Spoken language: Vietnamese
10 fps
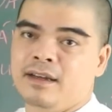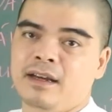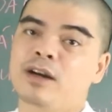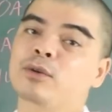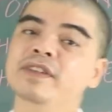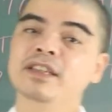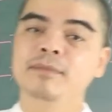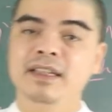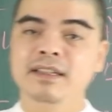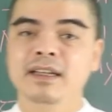Quý vị thân
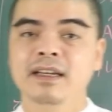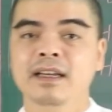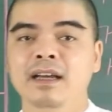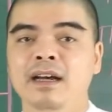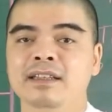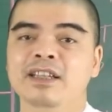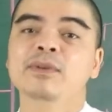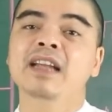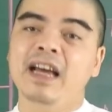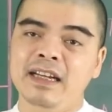mến, theo
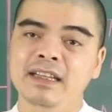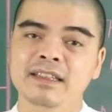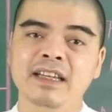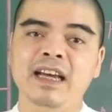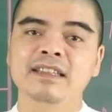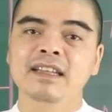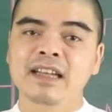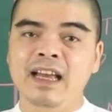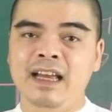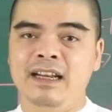niên hạn ấy, thì hạn thiên
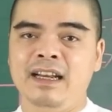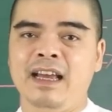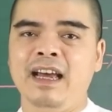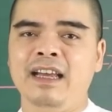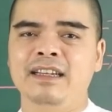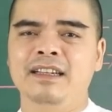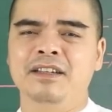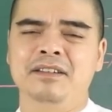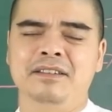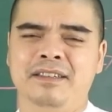la là hạn,
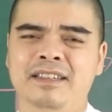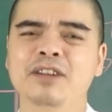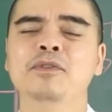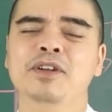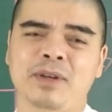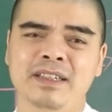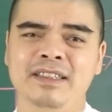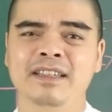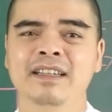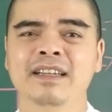các cụ vẫn nói là gì?